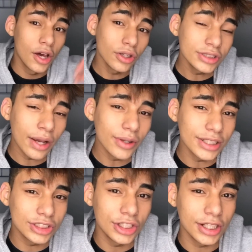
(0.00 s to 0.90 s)
Eu não sei
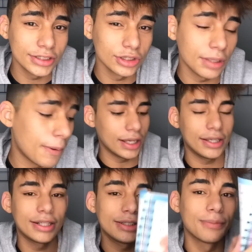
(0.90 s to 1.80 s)
quantas dicas eu tem
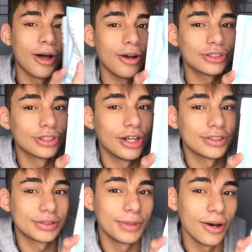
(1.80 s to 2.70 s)
aqui nesse bloco de
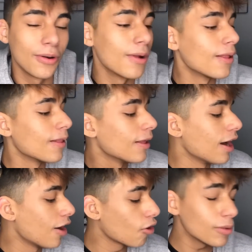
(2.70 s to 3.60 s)
notas meu,
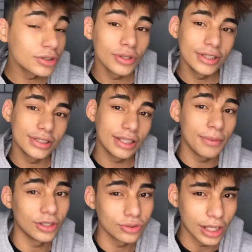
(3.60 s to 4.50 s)
algumas coisas que
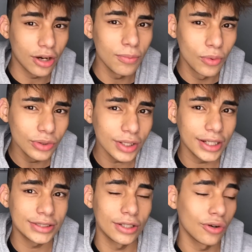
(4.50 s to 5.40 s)
me ajudaram muito a
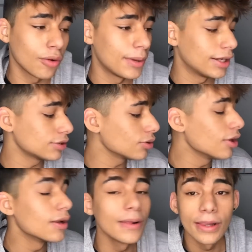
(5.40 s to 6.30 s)
crescer no começo,
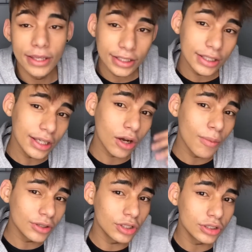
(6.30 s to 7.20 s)
e que
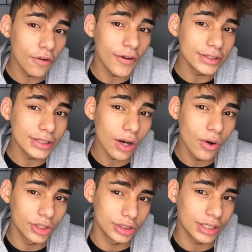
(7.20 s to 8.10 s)
algumas coisas que eu faço até
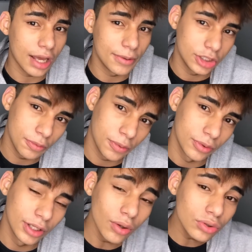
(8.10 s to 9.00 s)
hoje, sabe?
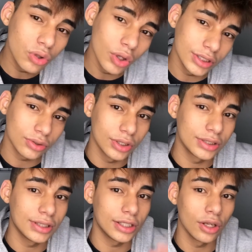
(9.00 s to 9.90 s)
Tipo, não todas as
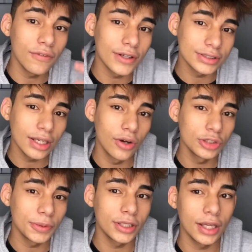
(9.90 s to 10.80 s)
coisas que tá aqui eu não faço até
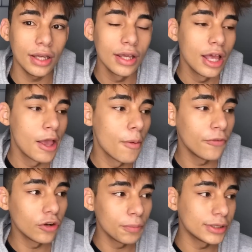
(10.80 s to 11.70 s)
hoje porque eu
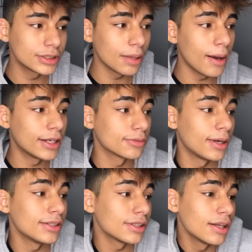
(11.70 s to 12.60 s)
prefiro não precisar mais,
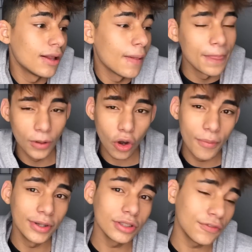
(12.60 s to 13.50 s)
mas no
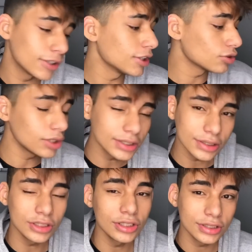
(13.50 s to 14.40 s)
começo eu fazia todas
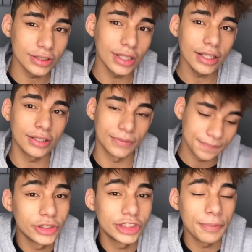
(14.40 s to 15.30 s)
essas dicas que tá aqui.
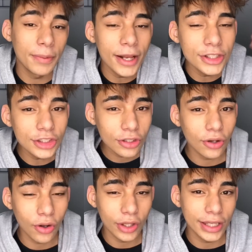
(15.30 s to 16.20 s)
Gente, a primeira dica que
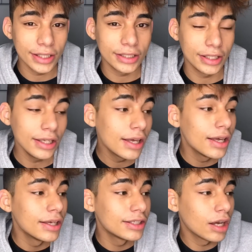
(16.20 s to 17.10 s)
eu coloquei aqui,
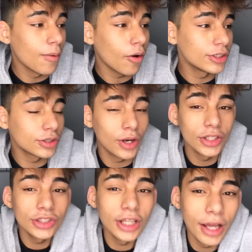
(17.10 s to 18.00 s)
que é uma coisa que eu
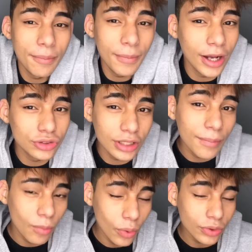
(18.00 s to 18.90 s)
acho que ajuda
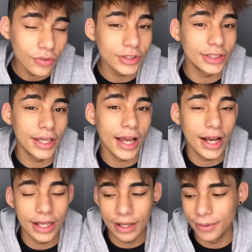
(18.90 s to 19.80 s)
muito você
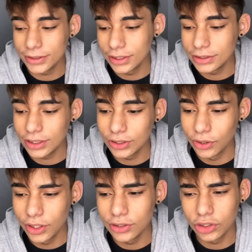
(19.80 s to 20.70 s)
a ganhar bastante
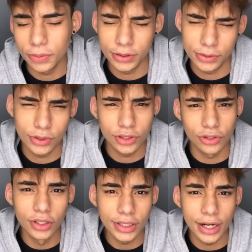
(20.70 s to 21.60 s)
seguidores ou tipo as pessoas te
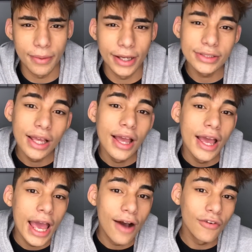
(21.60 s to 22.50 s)
usarem mais,
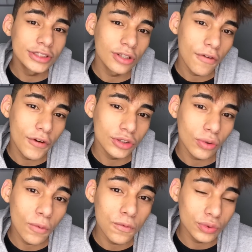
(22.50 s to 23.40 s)
é você ter uma foto
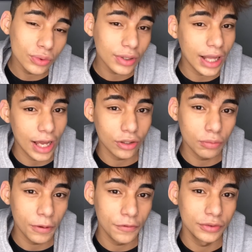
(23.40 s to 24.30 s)
com fundo claro
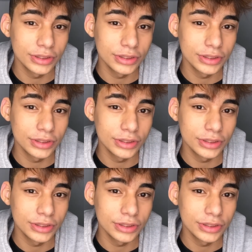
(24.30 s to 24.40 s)
no perfil do